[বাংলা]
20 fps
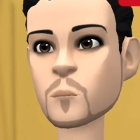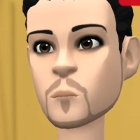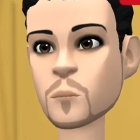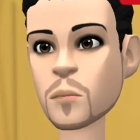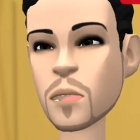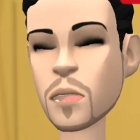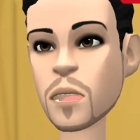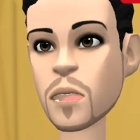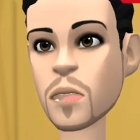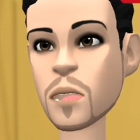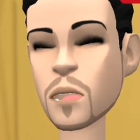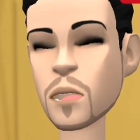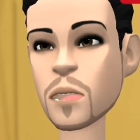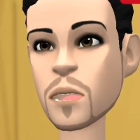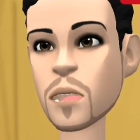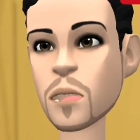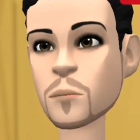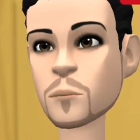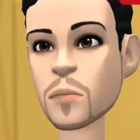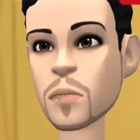তাই
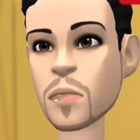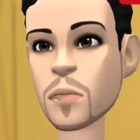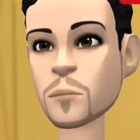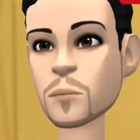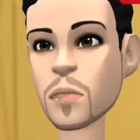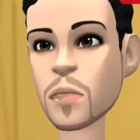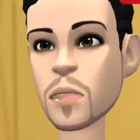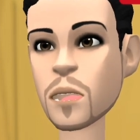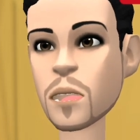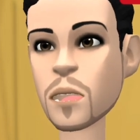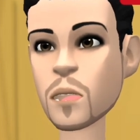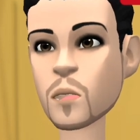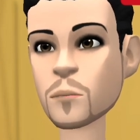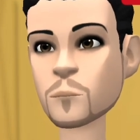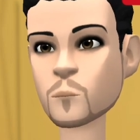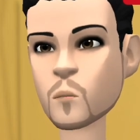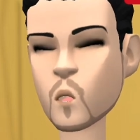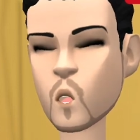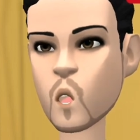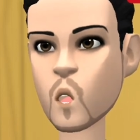আমি স্যারের
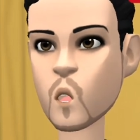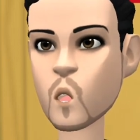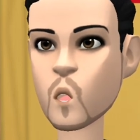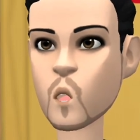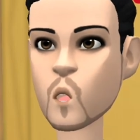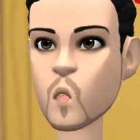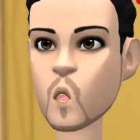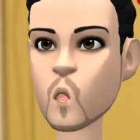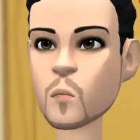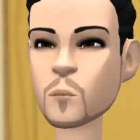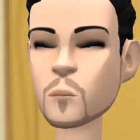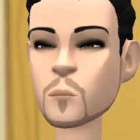কথাগুলো